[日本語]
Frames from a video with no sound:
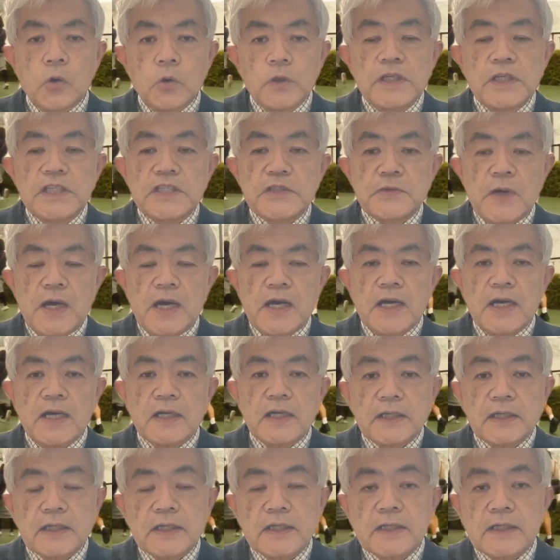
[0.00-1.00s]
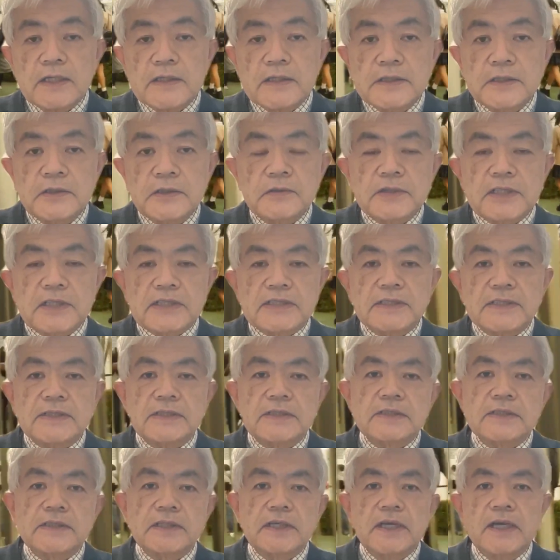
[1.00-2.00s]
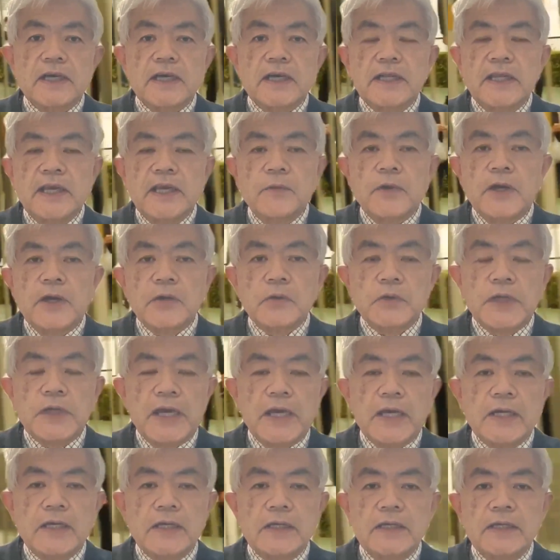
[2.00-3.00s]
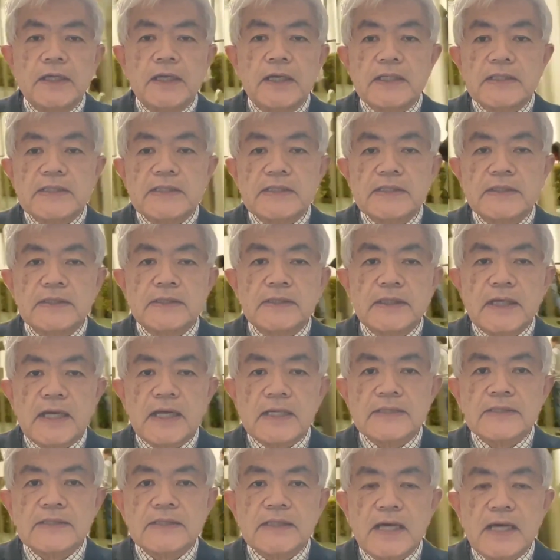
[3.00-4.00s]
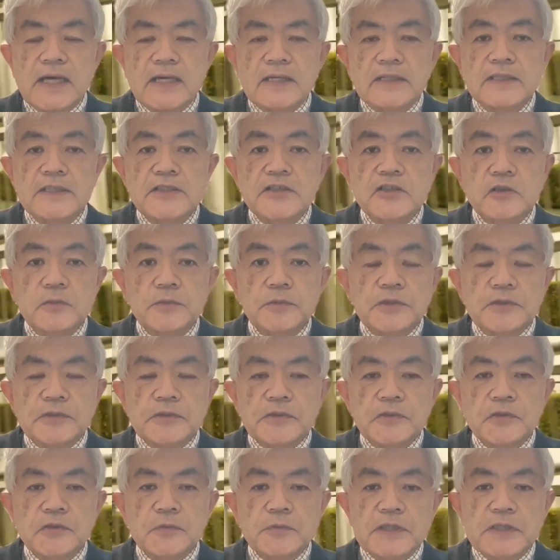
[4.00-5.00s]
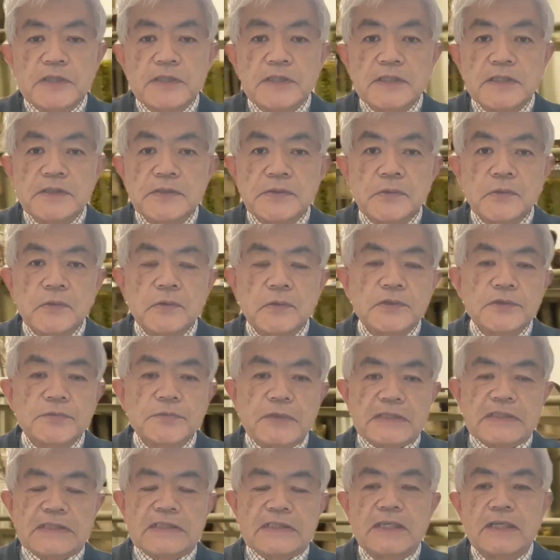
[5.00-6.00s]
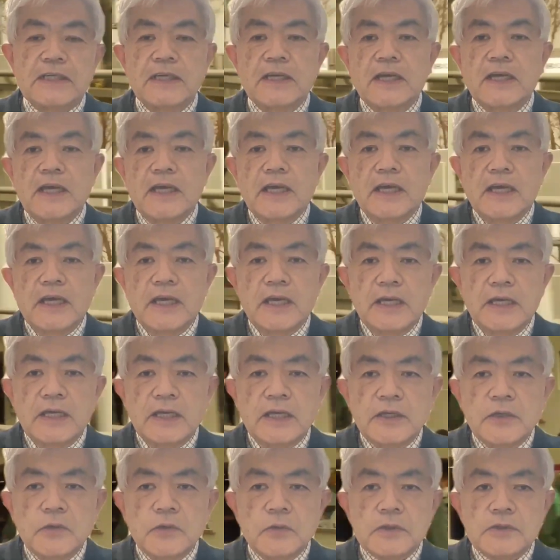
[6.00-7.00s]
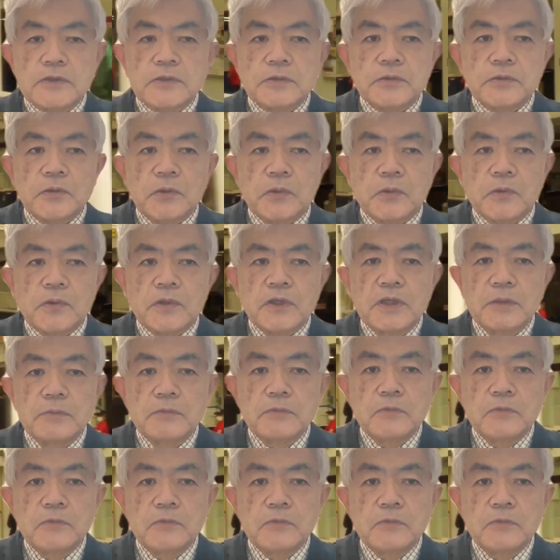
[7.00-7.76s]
こんにちは、荒木和弘です。令和4年2月20日、日曜日のショートメッセージをお送りします。えー、今日はちょっと気